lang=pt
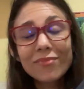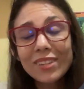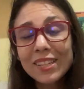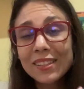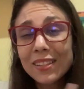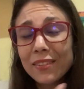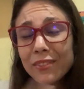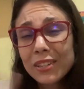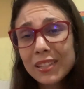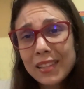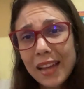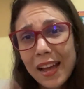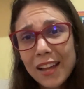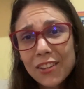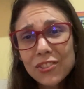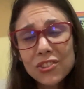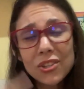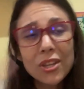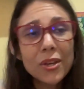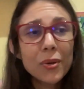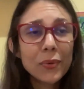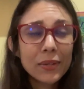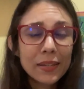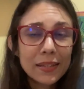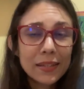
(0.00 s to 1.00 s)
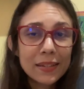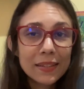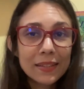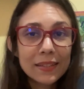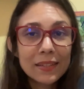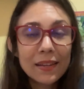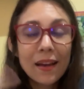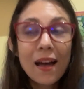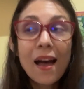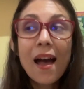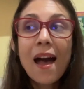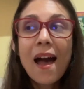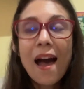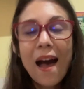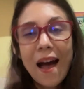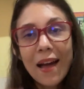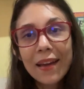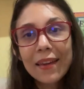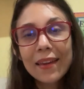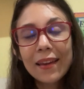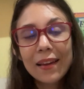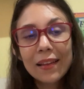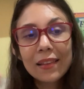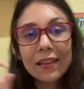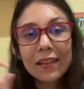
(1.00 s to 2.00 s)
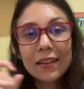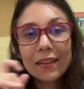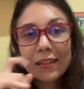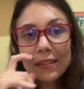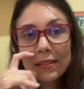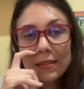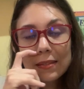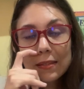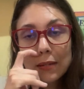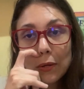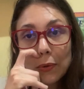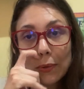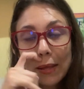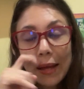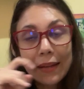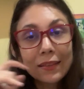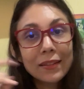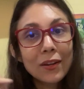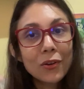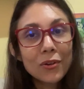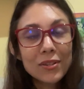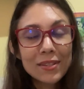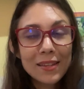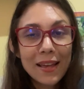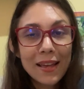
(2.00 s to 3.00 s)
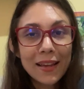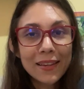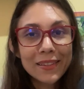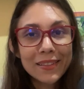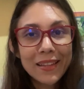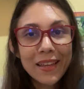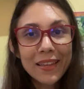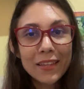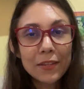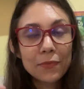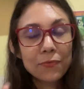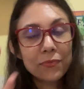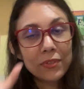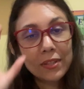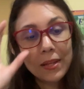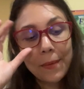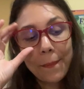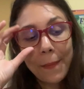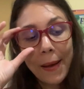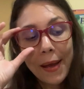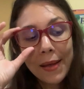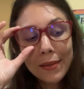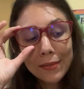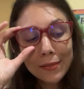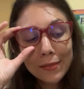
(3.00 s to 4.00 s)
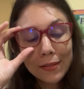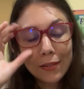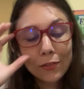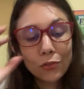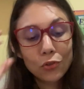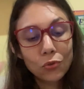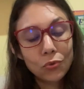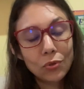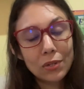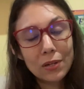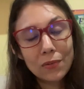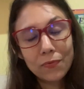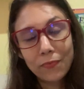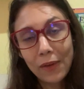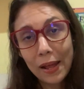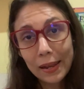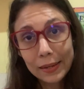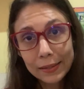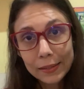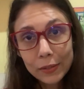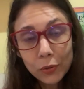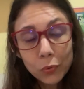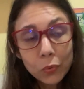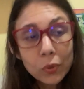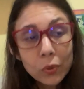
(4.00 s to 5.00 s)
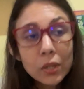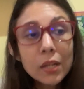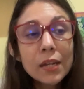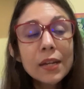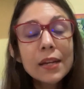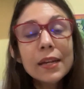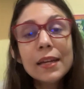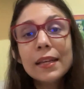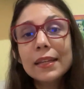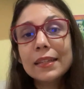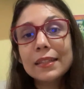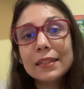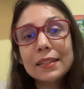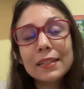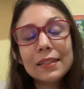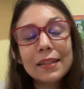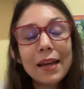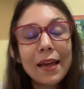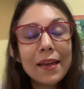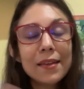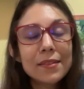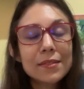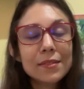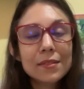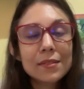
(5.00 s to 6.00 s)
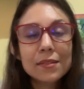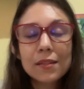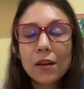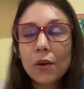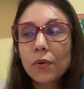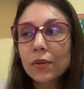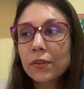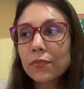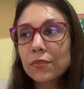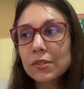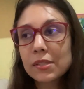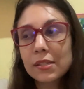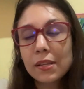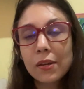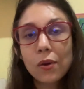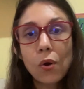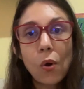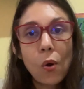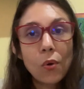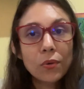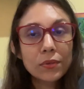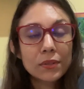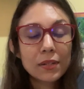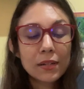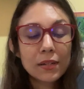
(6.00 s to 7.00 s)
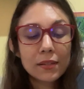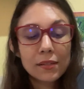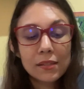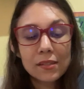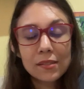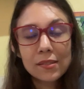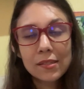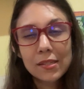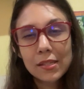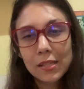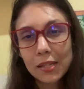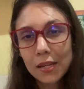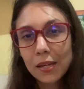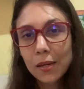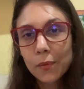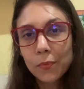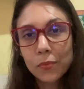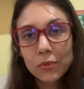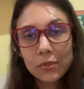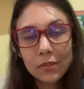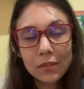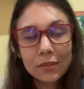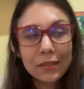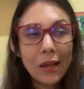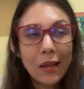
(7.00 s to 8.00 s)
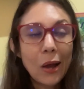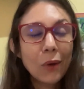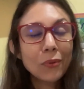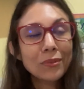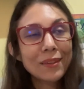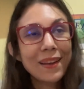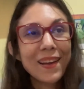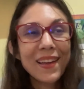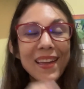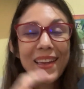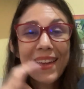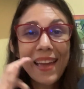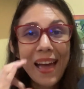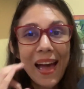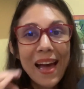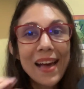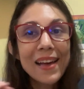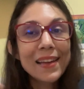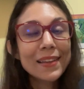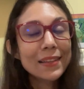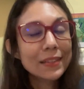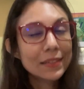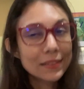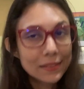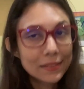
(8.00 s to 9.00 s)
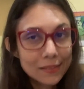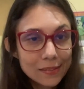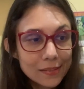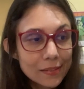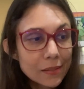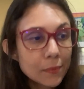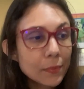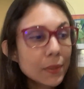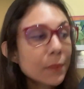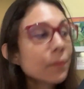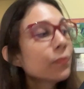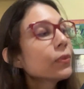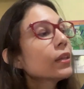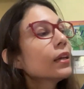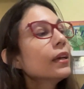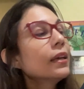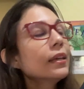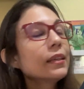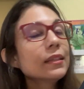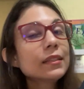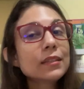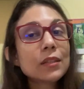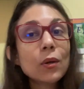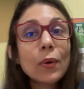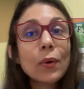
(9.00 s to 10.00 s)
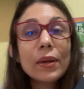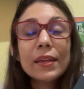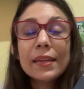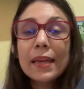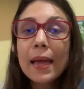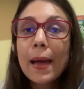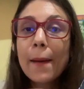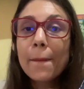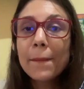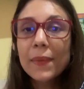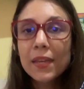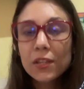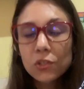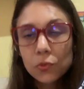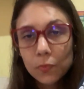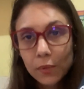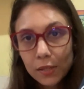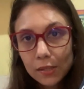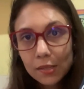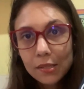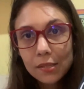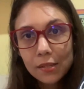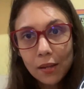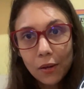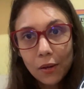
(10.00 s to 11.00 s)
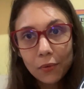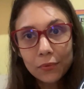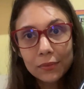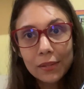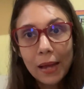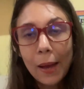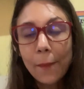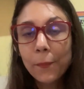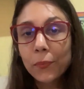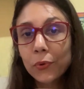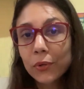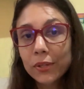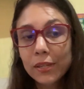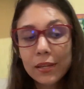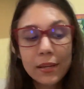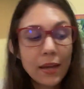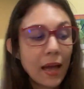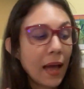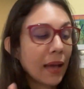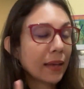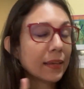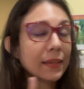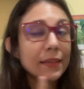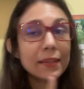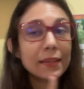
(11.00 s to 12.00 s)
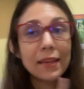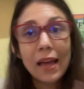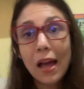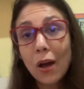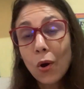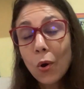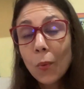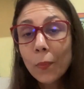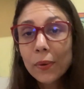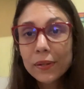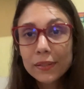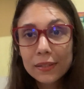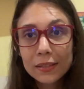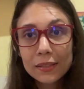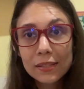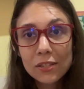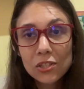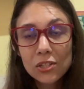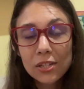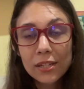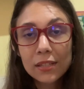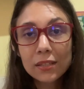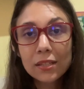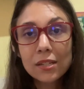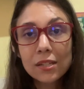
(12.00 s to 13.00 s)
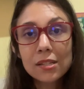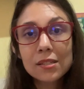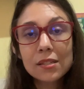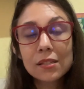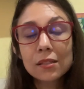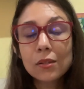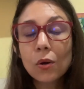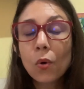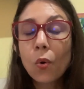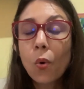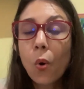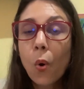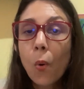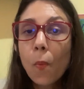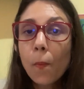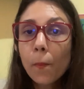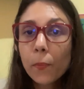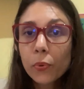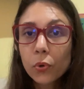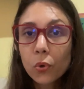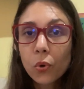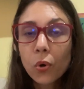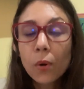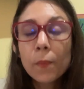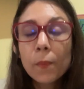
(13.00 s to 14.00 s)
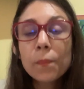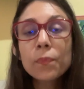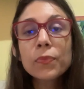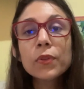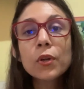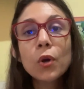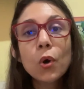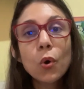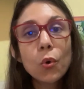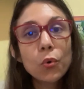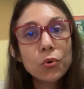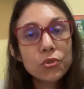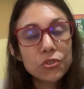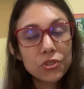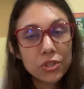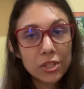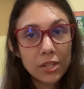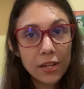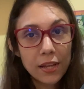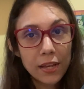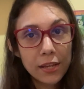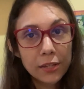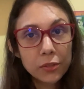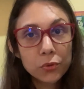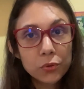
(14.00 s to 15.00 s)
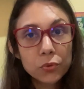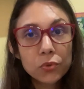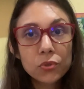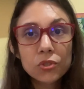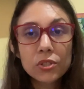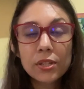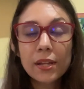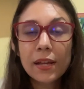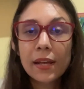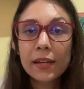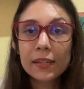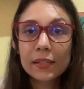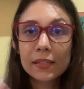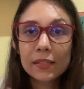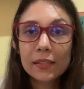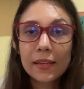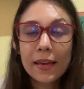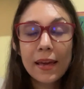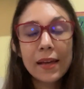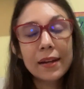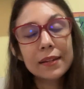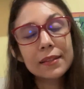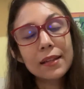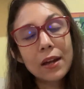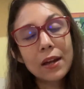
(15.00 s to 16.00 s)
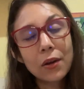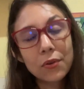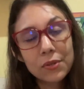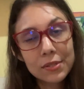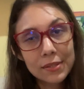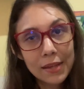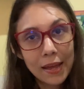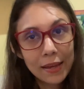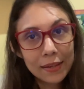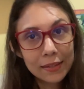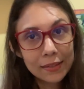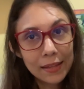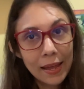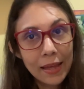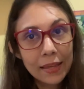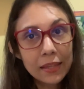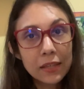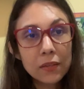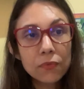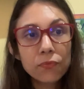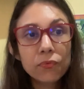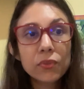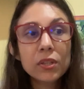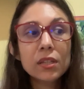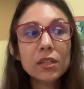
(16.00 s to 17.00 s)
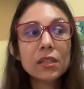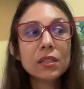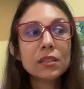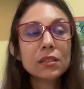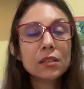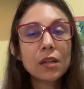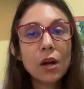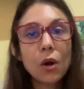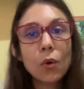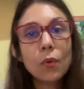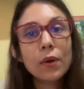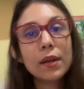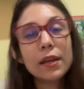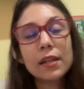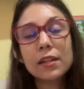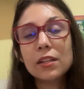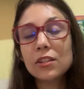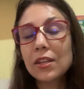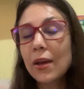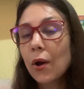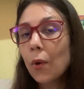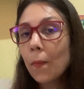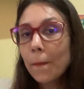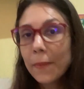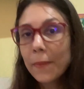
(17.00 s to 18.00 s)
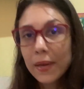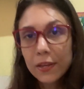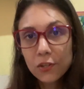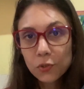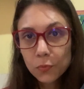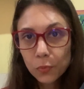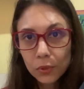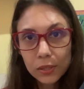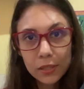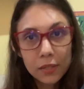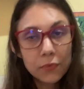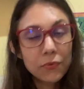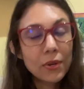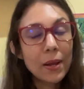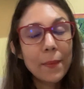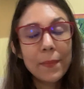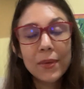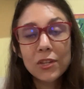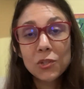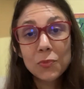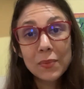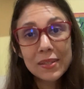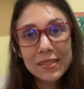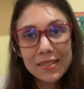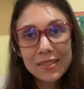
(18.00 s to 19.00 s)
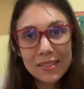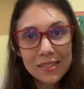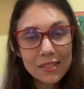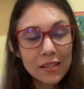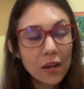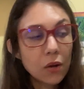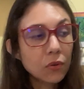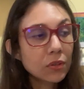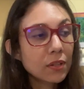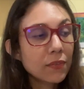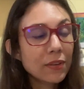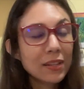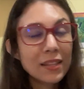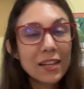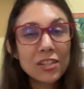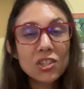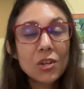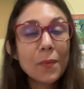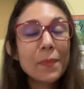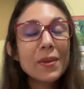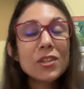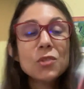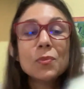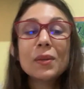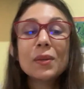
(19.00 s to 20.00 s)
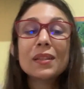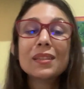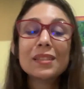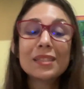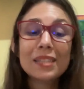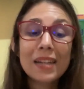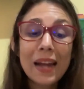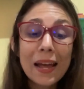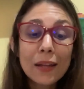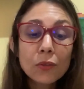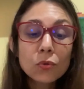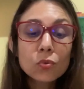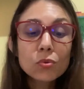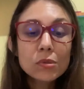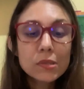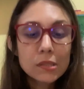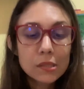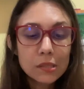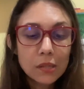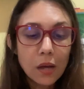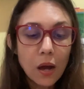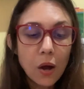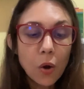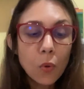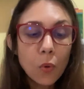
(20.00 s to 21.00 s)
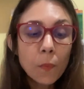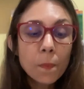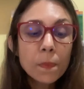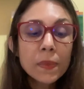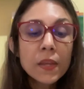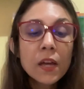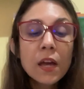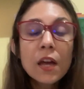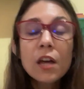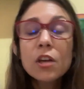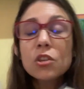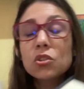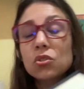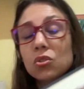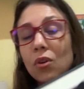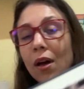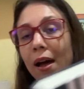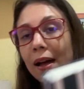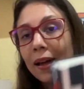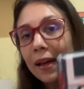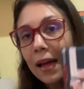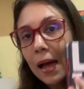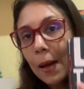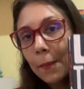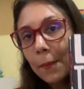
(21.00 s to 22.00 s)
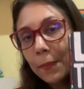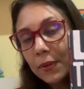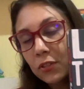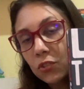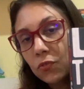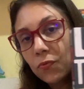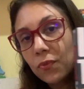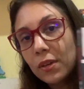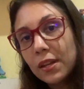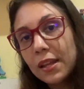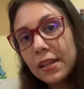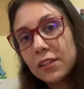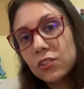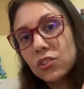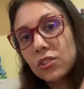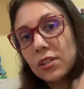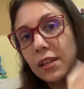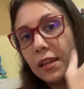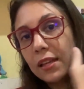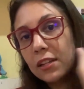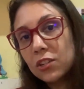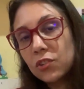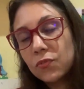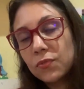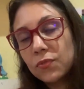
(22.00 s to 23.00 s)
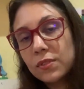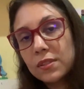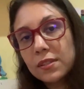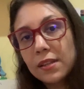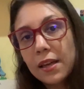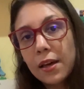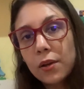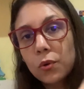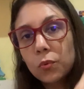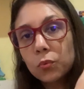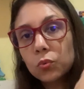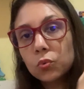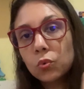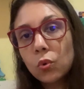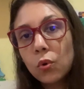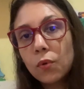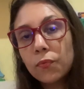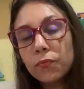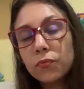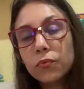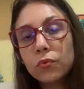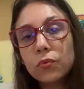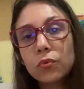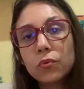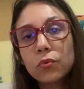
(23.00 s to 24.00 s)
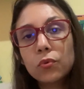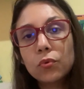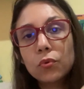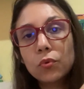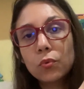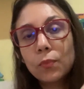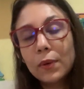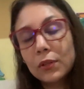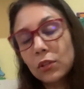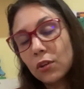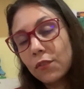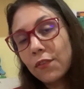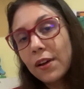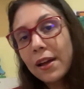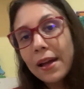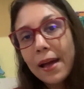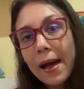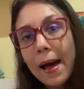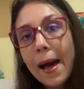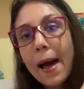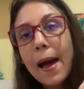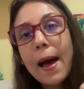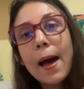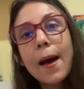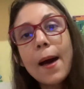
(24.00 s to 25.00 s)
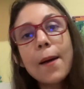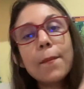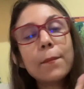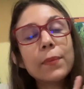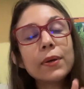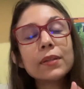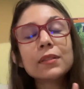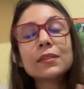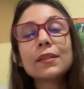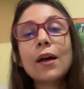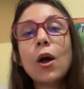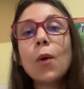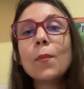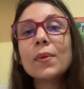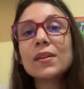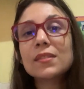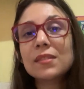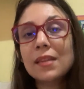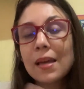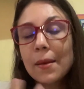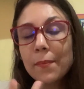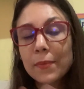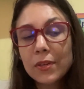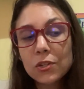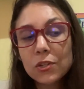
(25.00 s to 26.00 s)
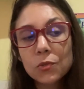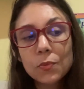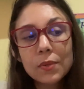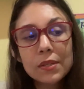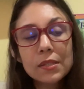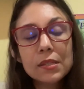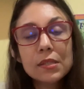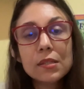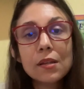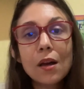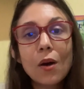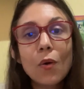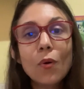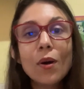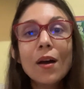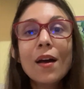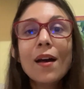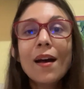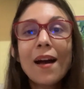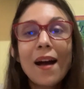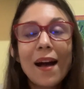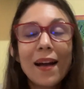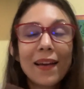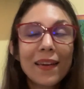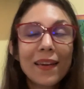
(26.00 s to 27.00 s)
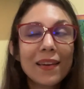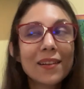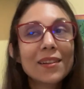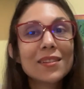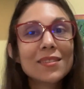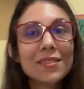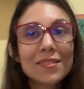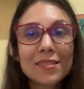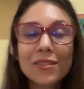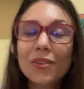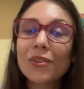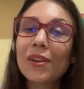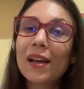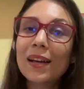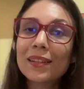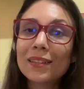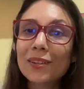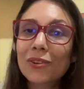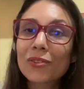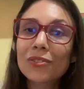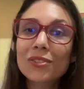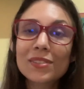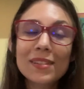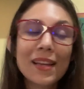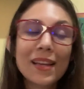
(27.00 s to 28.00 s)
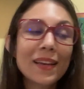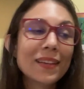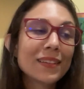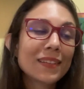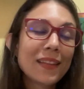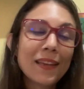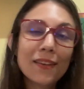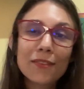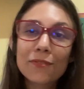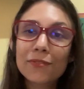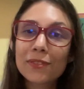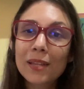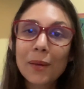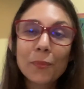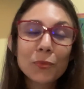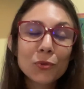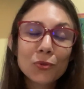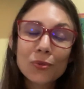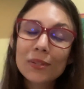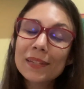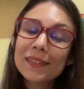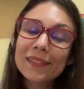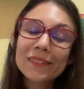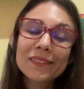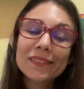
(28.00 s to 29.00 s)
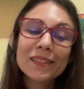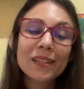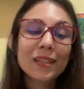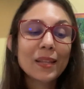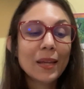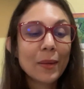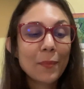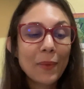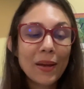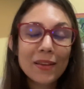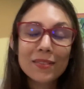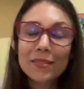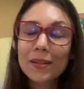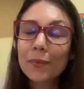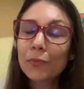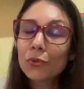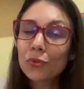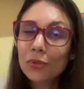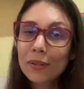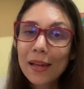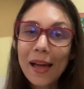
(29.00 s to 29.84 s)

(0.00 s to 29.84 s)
Na verdade, eu queria aquela edição lá da Kozak Naif, né? Mas a editora faliu e a edição que você encontra em sebos e tal tá caríssima. Então, e é a mesma edição, tá? Porque aqui a Companhia das Letras então comprou os direitos, né, que era da COSAC Naif. Então, ele é o mesmo livro, é a mesma edição, na verdade, é a mesma tradução, só a capa é diferente, né? Eles fizeram um novo, uma nova capa e tal, mas é a mesma edição. Aquela edição lá da COSAC Naif tá muito linda, né? Mas tá muito